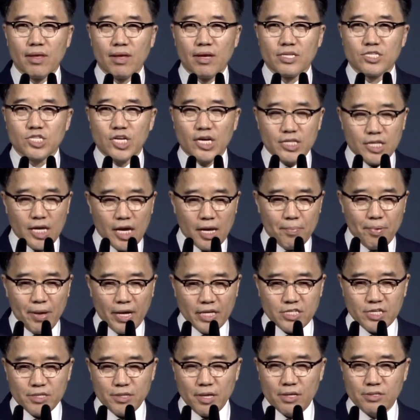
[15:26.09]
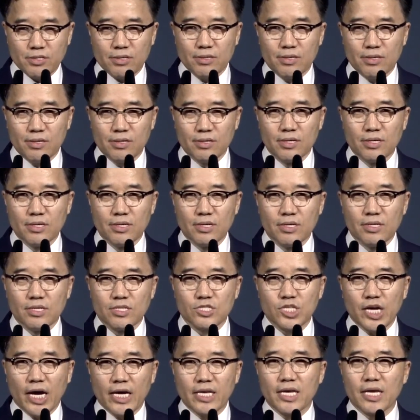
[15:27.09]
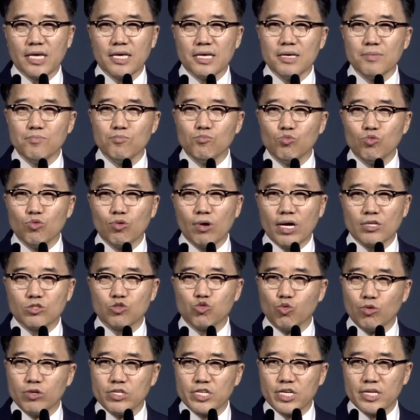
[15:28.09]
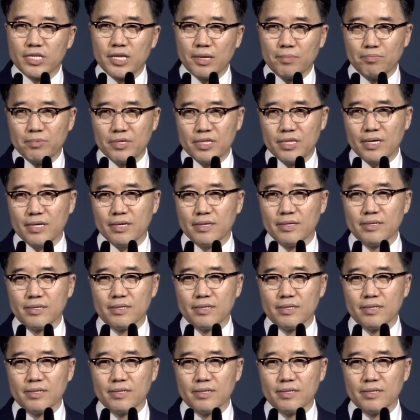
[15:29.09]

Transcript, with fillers: 자대에 배치돼서 자기의 임무가 주어지게 됩니다.